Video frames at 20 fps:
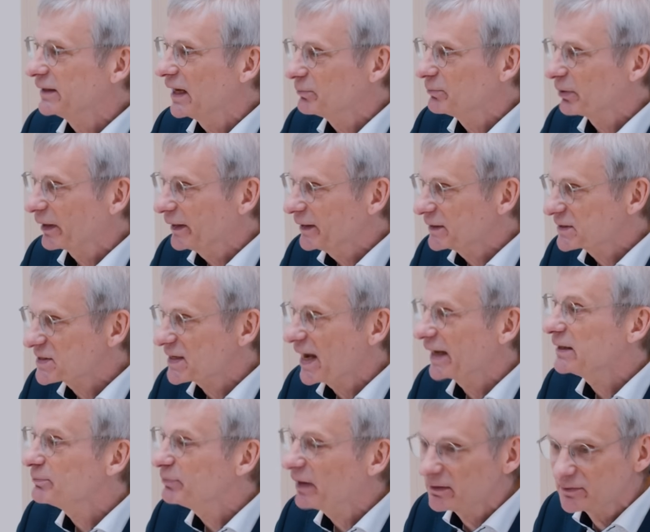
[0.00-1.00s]
Herr Breetz,
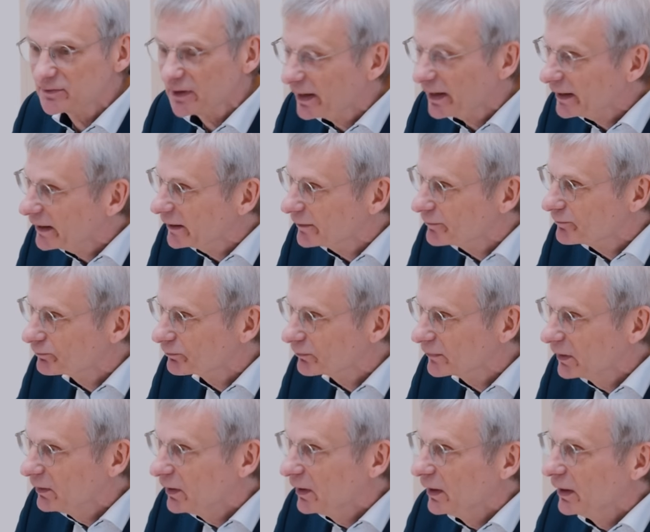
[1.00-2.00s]
eine Partei,
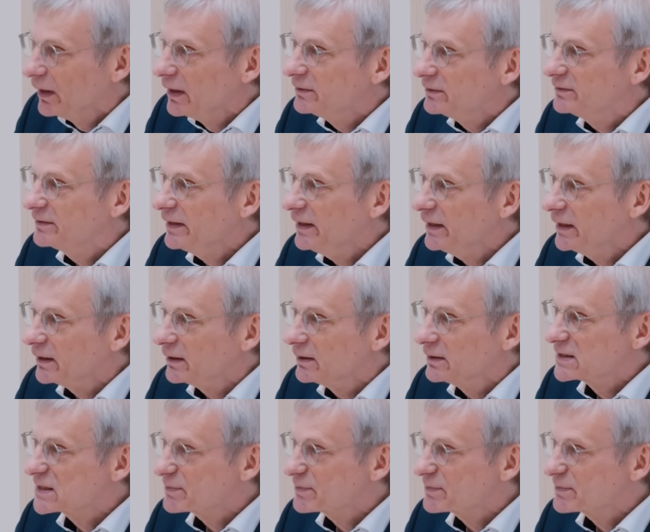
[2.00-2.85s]
die